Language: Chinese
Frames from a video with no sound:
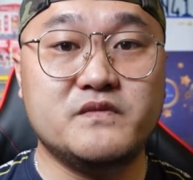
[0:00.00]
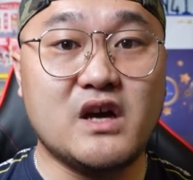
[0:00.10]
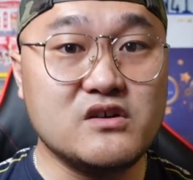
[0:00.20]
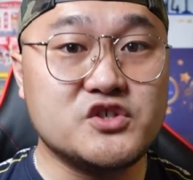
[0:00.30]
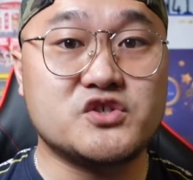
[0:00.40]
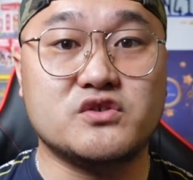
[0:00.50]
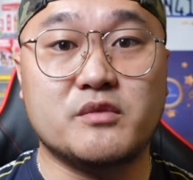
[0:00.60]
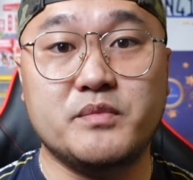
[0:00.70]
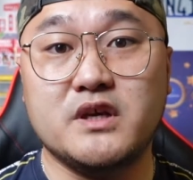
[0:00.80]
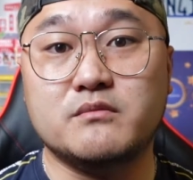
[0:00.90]
当时
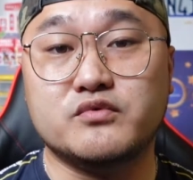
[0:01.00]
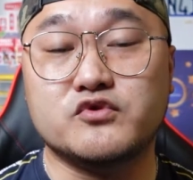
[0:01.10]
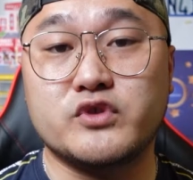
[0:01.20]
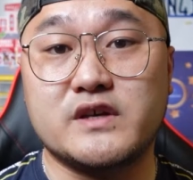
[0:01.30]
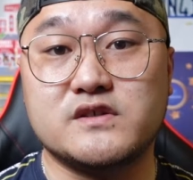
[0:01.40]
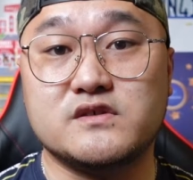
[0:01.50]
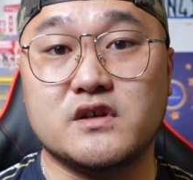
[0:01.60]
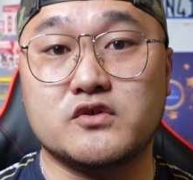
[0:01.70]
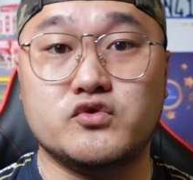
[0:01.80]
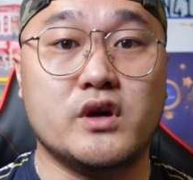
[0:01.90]
呢，并不算是这
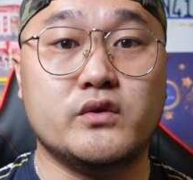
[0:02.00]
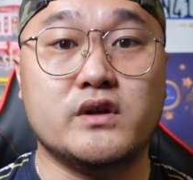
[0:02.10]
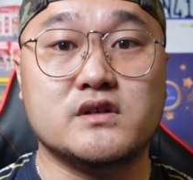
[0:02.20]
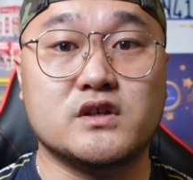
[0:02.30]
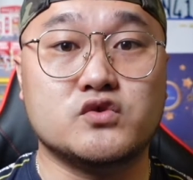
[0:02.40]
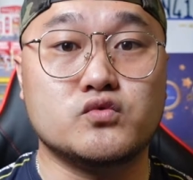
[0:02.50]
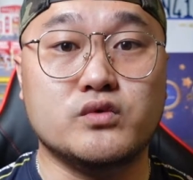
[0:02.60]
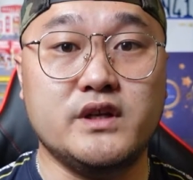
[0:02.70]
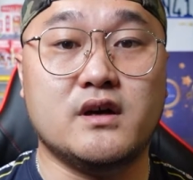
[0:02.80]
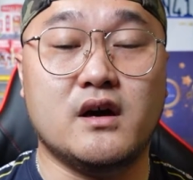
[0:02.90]
个绝对的这个
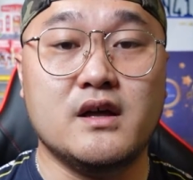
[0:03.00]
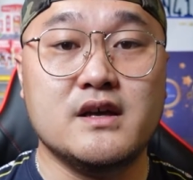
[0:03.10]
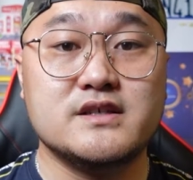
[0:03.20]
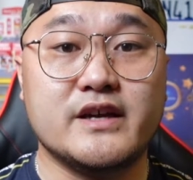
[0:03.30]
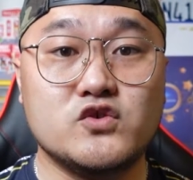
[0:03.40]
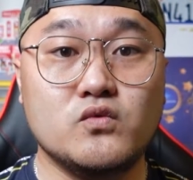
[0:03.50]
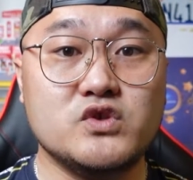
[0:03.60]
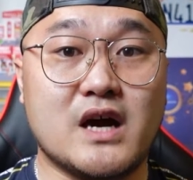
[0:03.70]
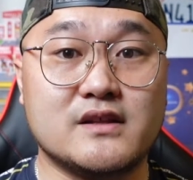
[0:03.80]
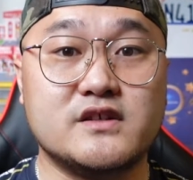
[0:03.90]
主力哈，在中
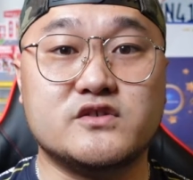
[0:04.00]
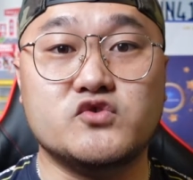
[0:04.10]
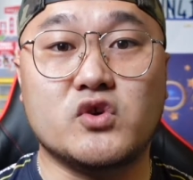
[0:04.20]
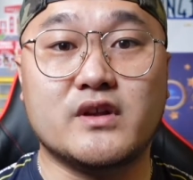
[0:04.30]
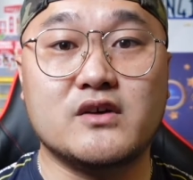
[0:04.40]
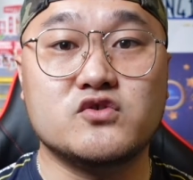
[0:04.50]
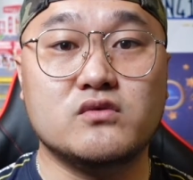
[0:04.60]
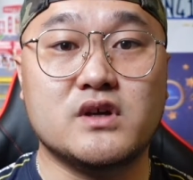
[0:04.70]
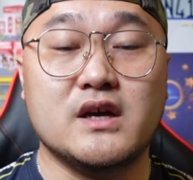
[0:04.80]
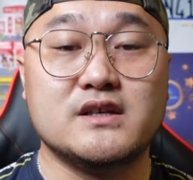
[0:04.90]
场的这个人选当
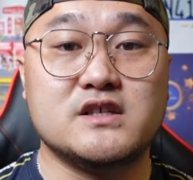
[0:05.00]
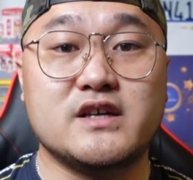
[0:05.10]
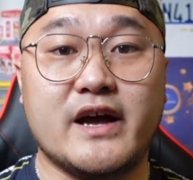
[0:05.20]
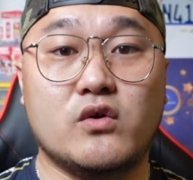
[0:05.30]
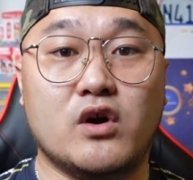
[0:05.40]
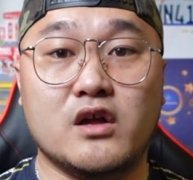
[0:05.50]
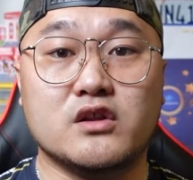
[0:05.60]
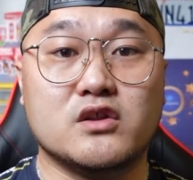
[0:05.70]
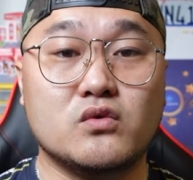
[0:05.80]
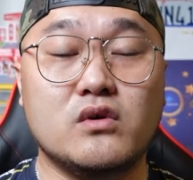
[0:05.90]
中呢，其实还有很
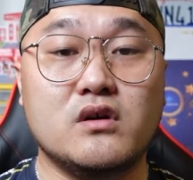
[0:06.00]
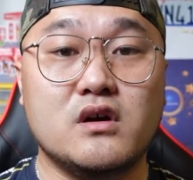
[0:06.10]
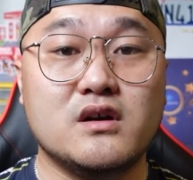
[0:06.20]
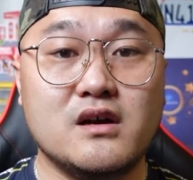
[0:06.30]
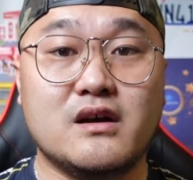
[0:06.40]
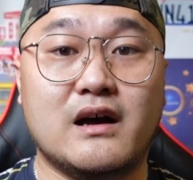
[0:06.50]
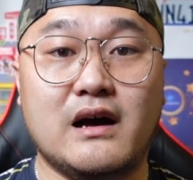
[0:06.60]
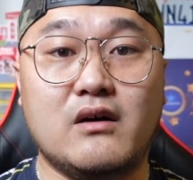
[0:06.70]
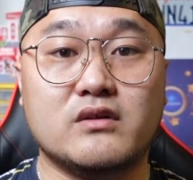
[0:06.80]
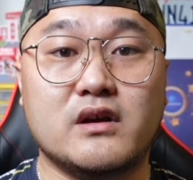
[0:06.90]
多更
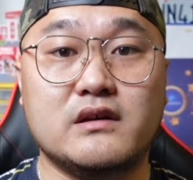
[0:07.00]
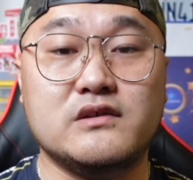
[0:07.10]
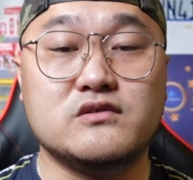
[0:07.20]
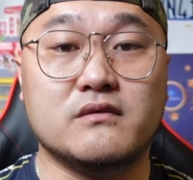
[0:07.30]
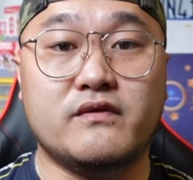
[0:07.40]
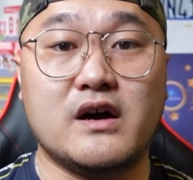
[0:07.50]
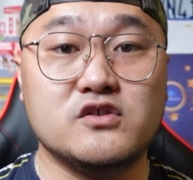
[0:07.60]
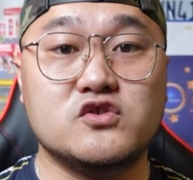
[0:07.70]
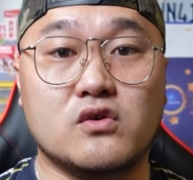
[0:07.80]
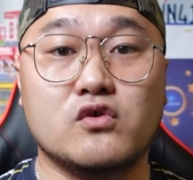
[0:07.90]
好的一种
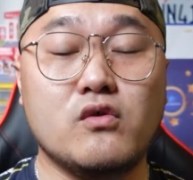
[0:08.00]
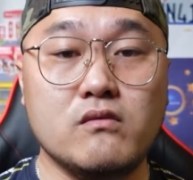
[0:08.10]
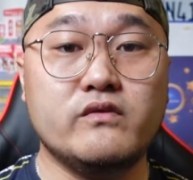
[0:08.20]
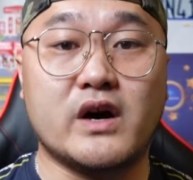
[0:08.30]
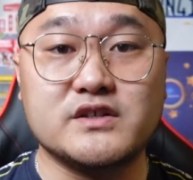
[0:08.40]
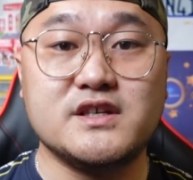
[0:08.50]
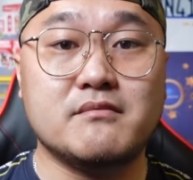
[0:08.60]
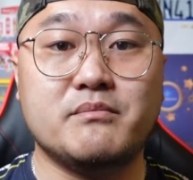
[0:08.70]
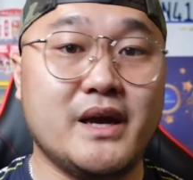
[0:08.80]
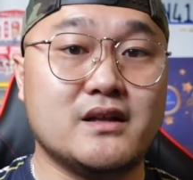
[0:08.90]
防守、攻防
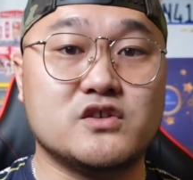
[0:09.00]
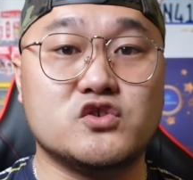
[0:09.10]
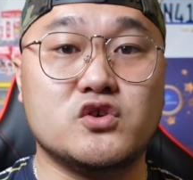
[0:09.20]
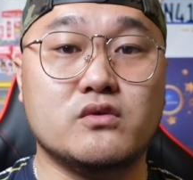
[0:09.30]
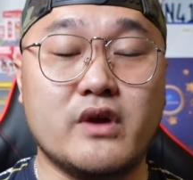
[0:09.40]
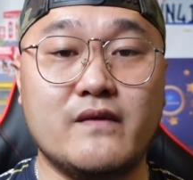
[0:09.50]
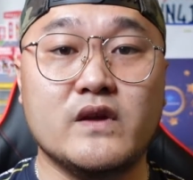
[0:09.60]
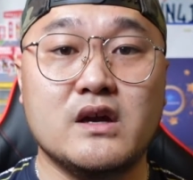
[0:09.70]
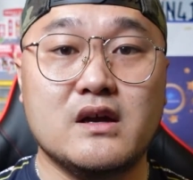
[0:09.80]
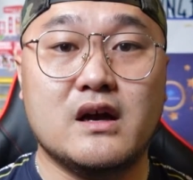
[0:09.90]
兼备的这个球员。
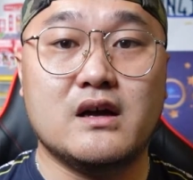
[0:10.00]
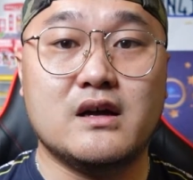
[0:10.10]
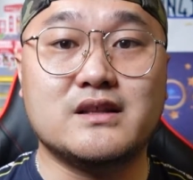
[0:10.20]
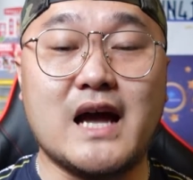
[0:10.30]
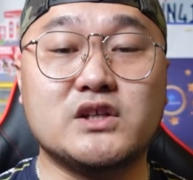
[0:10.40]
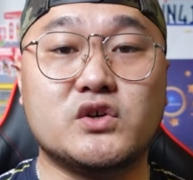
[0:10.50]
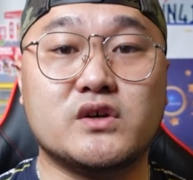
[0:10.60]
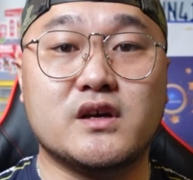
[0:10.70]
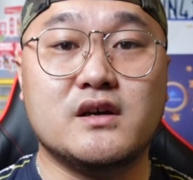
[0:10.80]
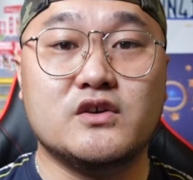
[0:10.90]
呃，达德
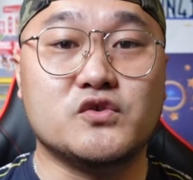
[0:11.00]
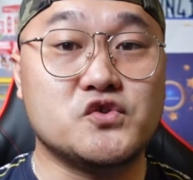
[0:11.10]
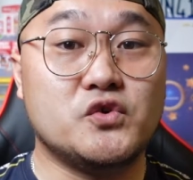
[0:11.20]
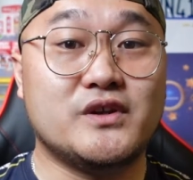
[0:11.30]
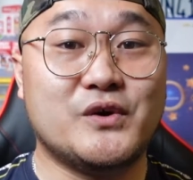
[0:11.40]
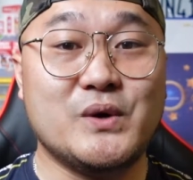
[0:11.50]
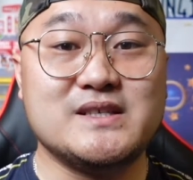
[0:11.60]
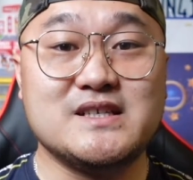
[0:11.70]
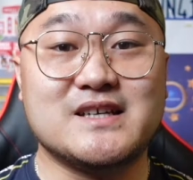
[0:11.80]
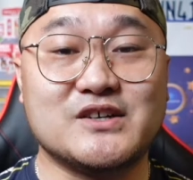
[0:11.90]
尔呢，有时候呢会
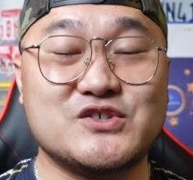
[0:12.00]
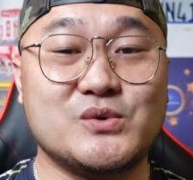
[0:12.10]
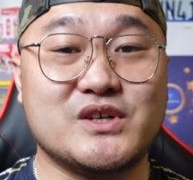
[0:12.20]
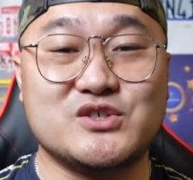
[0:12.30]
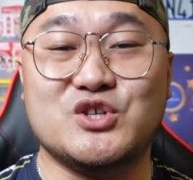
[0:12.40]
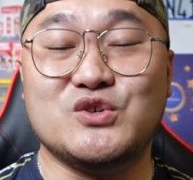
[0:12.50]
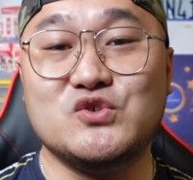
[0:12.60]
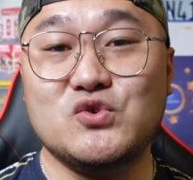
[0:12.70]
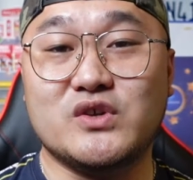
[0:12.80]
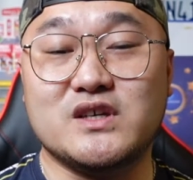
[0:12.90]
经常受这个
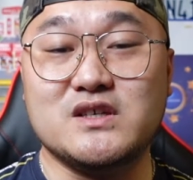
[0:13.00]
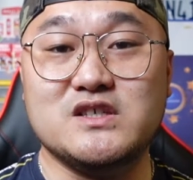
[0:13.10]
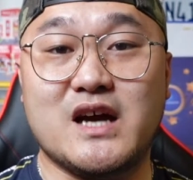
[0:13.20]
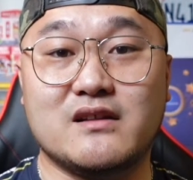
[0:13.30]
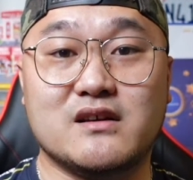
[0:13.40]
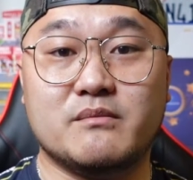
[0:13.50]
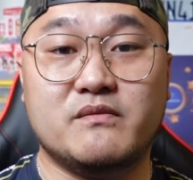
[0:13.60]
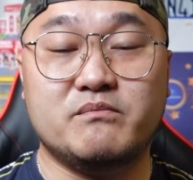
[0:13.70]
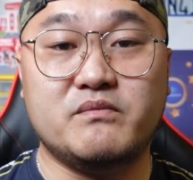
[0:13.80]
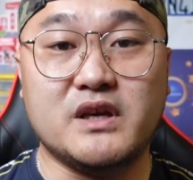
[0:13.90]
情绪的影响呢，
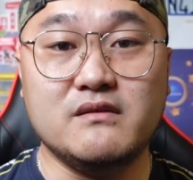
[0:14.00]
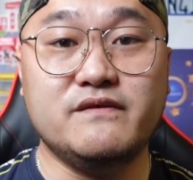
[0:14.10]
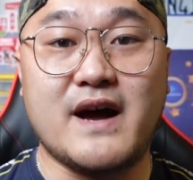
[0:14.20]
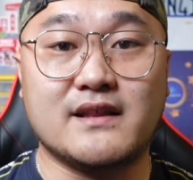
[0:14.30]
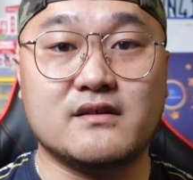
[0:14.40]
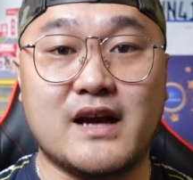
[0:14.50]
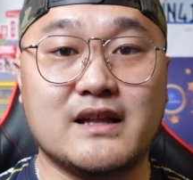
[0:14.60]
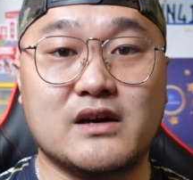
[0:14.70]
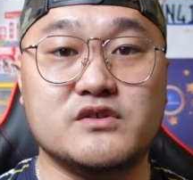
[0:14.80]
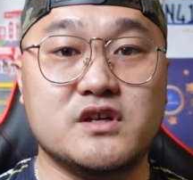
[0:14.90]
频繁的
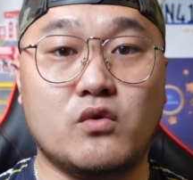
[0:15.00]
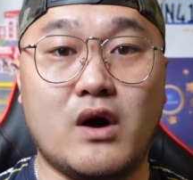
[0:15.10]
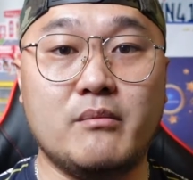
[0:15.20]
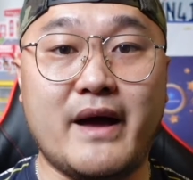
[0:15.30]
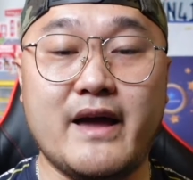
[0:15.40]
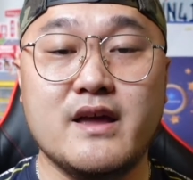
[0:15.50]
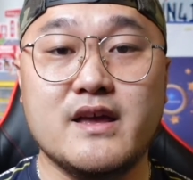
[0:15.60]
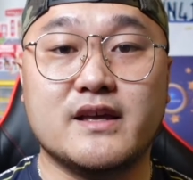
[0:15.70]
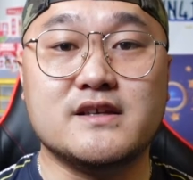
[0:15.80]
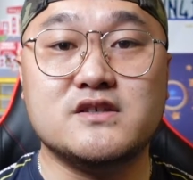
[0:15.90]
拿到一些黄牌，
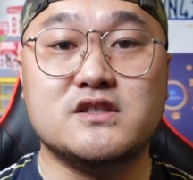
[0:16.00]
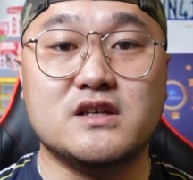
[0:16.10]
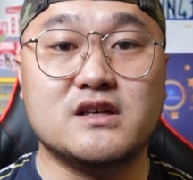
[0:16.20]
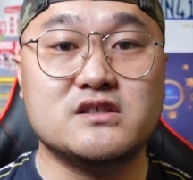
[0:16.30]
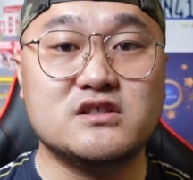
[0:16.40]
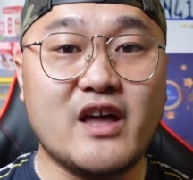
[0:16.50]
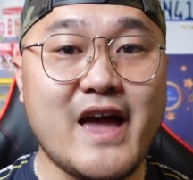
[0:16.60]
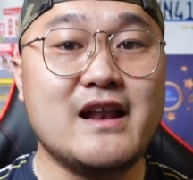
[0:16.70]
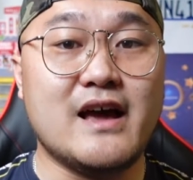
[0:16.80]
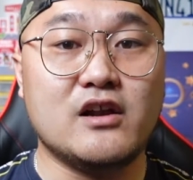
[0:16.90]
给自己了
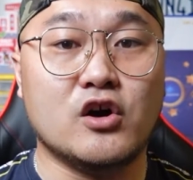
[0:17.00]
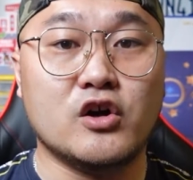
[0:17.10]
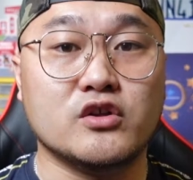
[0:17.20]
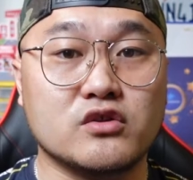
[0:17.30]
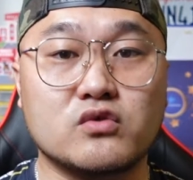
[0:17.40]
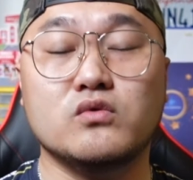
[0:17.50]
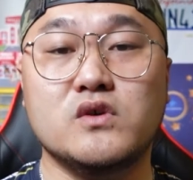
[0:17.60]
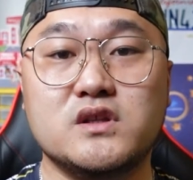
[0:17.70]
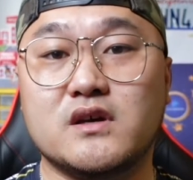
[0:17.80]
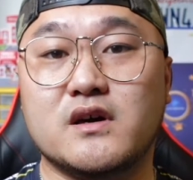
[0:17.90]
带来了很
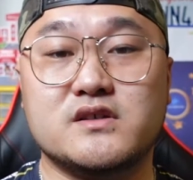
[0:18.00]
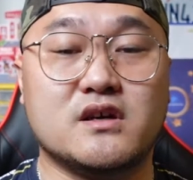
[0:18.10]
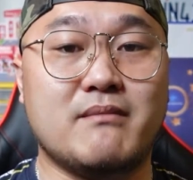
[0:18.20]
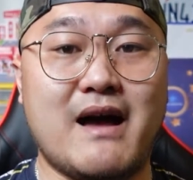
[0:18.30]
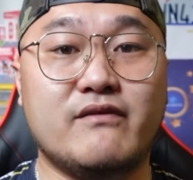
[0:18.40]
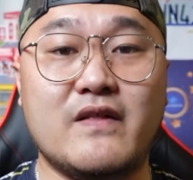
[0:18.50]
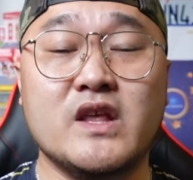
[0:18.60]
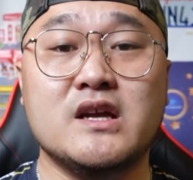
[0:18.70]
多的这个麻烦。